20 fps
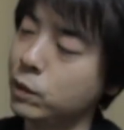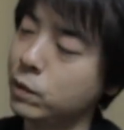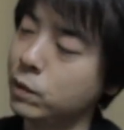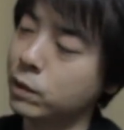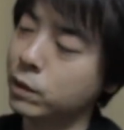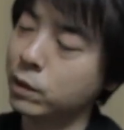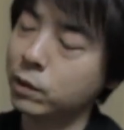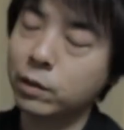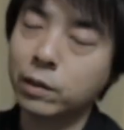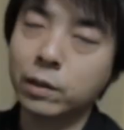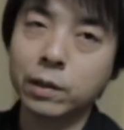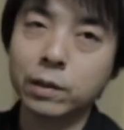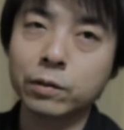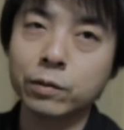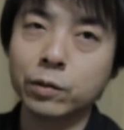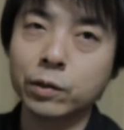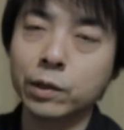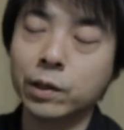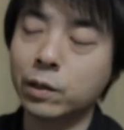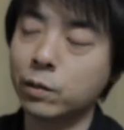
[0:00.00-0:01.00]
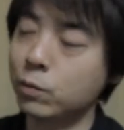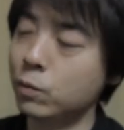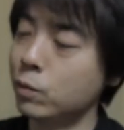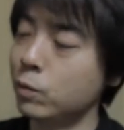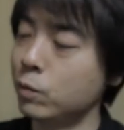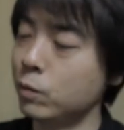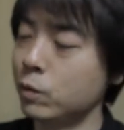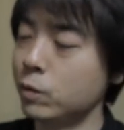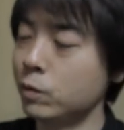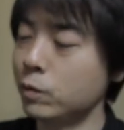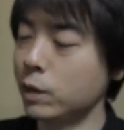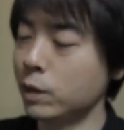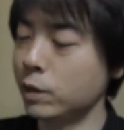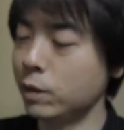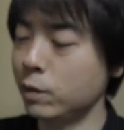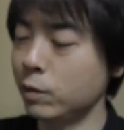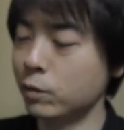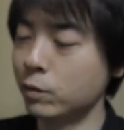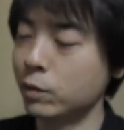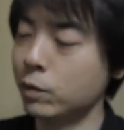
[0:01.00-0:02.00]
三脚穴がついてこうやっ
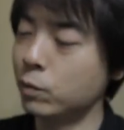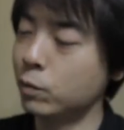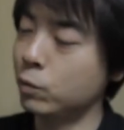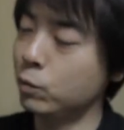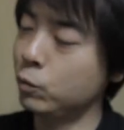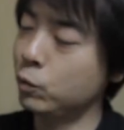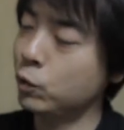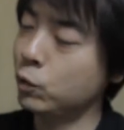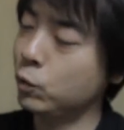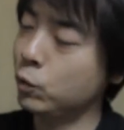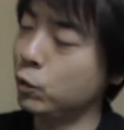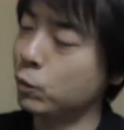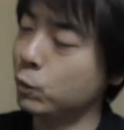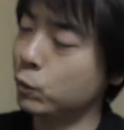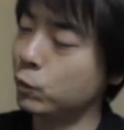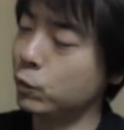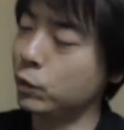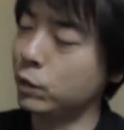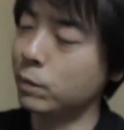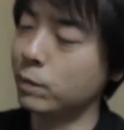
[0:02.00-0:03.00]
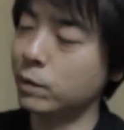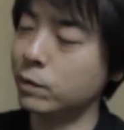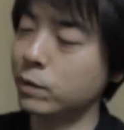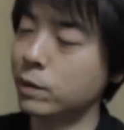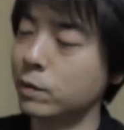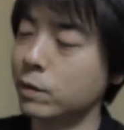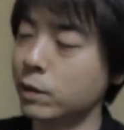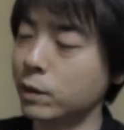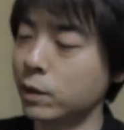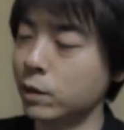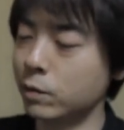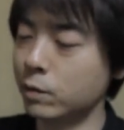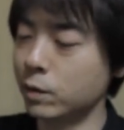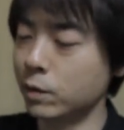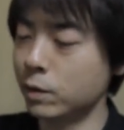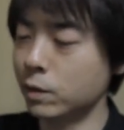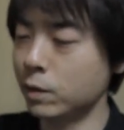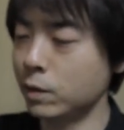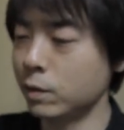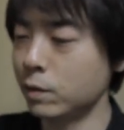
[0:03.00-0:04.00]
てるんですけど、これ後ろにもついてますね、三脚
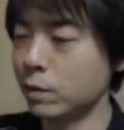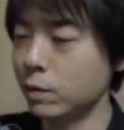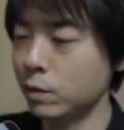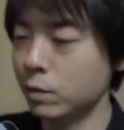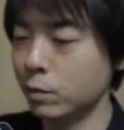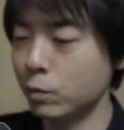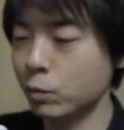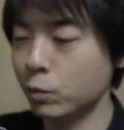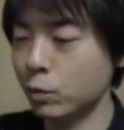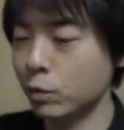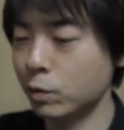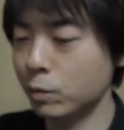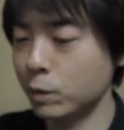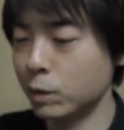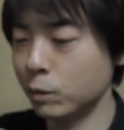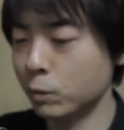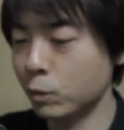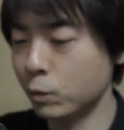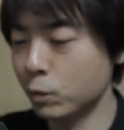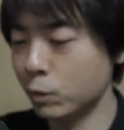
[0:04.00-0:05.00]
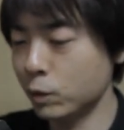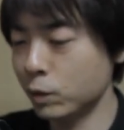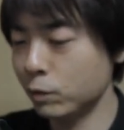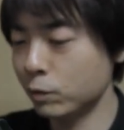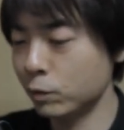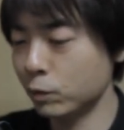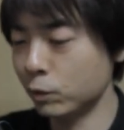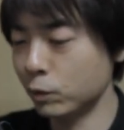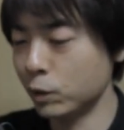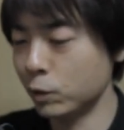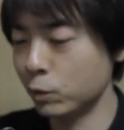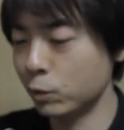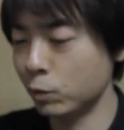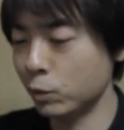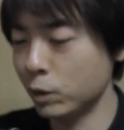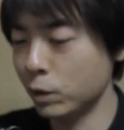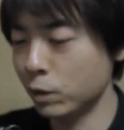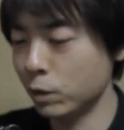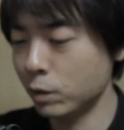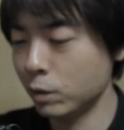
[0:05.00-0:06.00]
穴が。ということはまあここでつくんでしょう
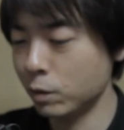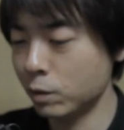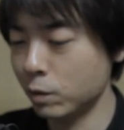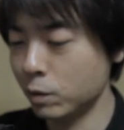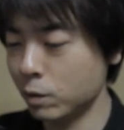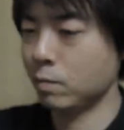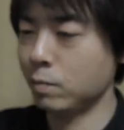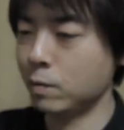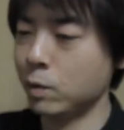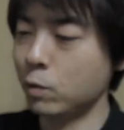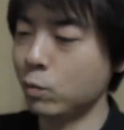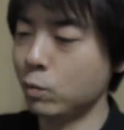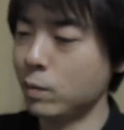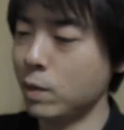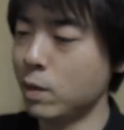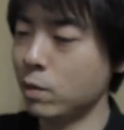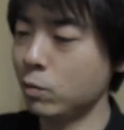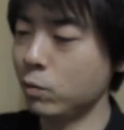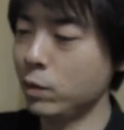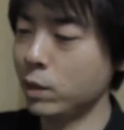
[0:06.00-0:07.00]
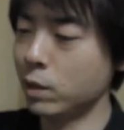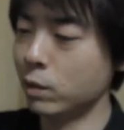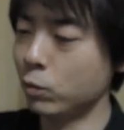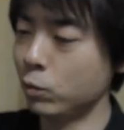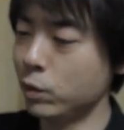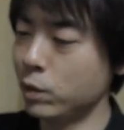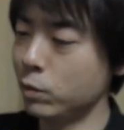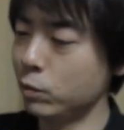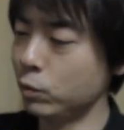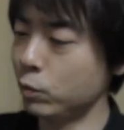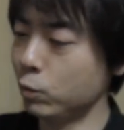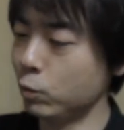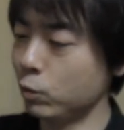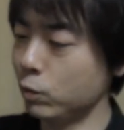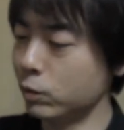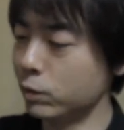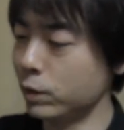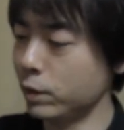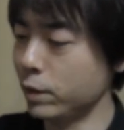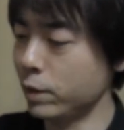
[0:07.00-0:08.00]
ね。まあ、こう真上が取れるってこと
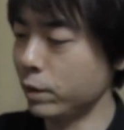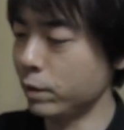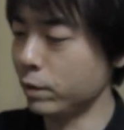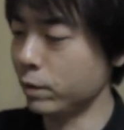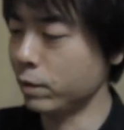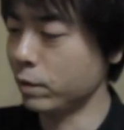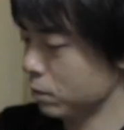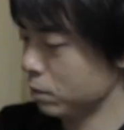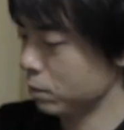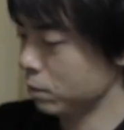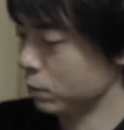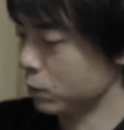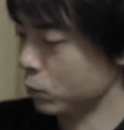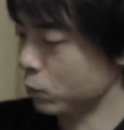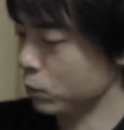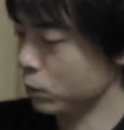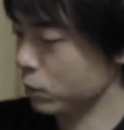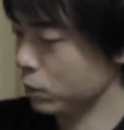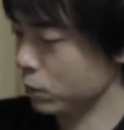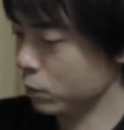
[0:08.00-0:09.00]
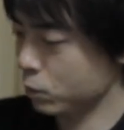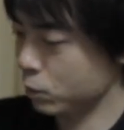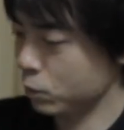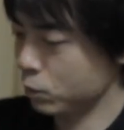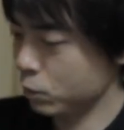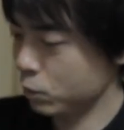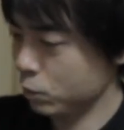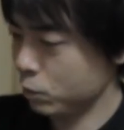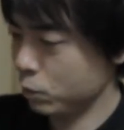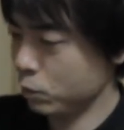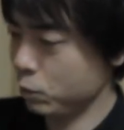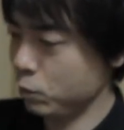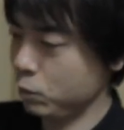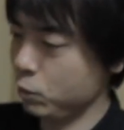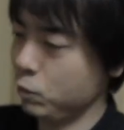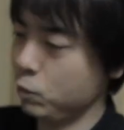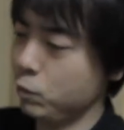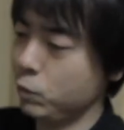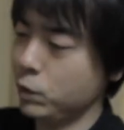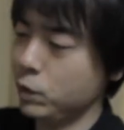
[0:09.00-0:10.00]
ですかね。まあ、これでこ
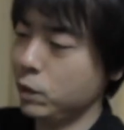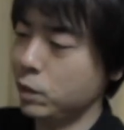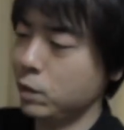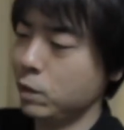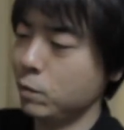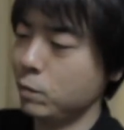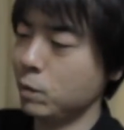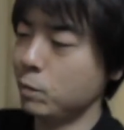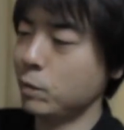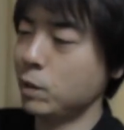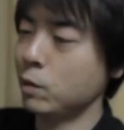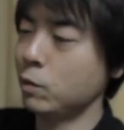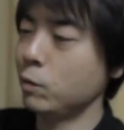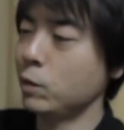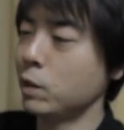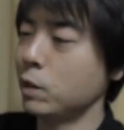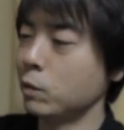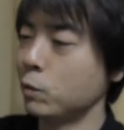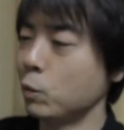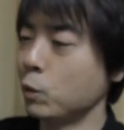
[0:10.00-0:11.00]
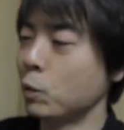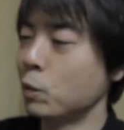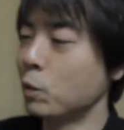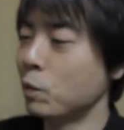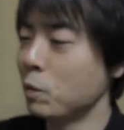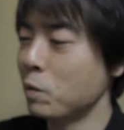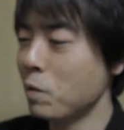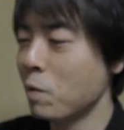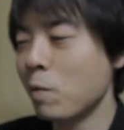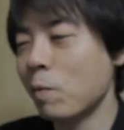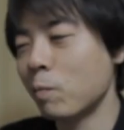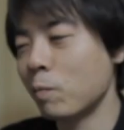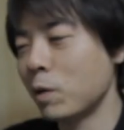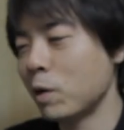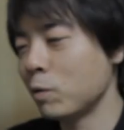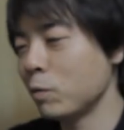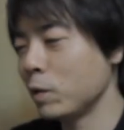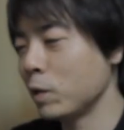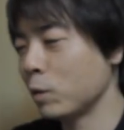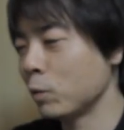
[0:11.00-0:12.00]
う上にやれば真上が取
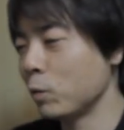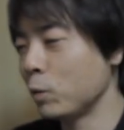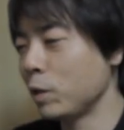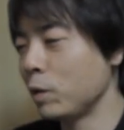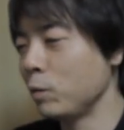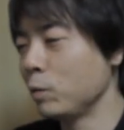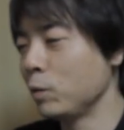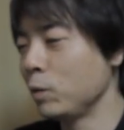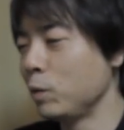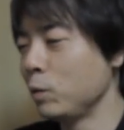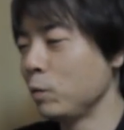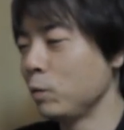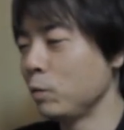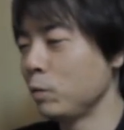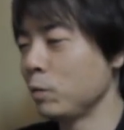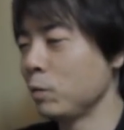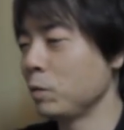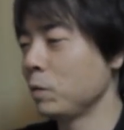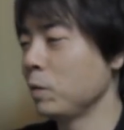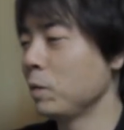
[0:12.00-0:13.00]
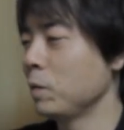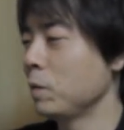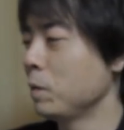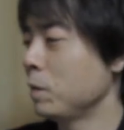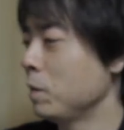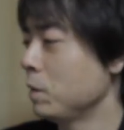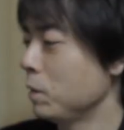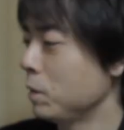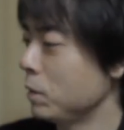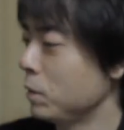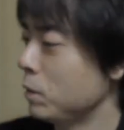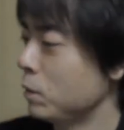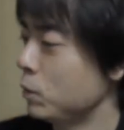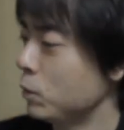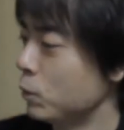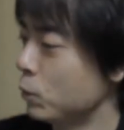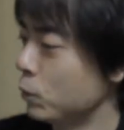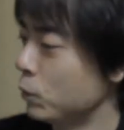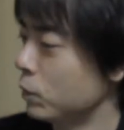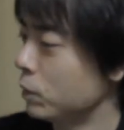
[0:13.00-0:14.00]
れるっていう
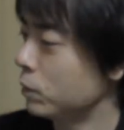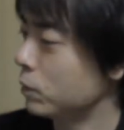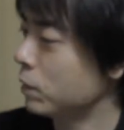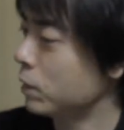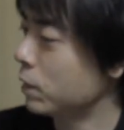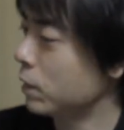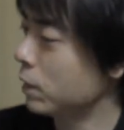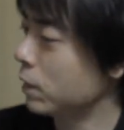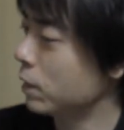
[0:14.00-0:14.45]
ことですかね。